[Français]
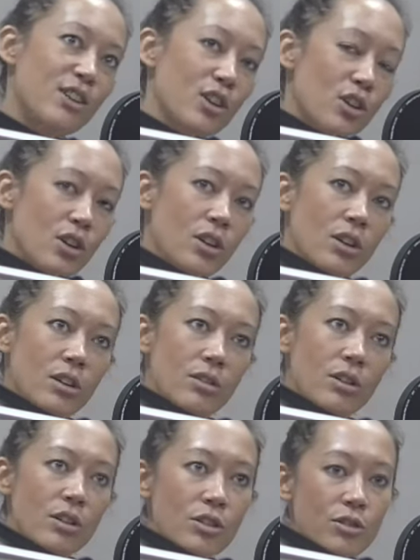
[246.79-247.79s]

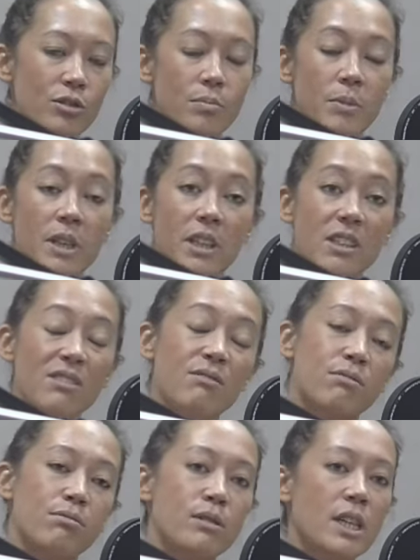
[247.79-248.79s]
Non, je ben
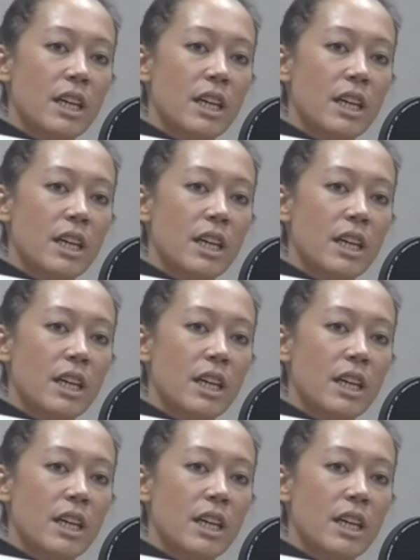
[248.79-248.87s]
les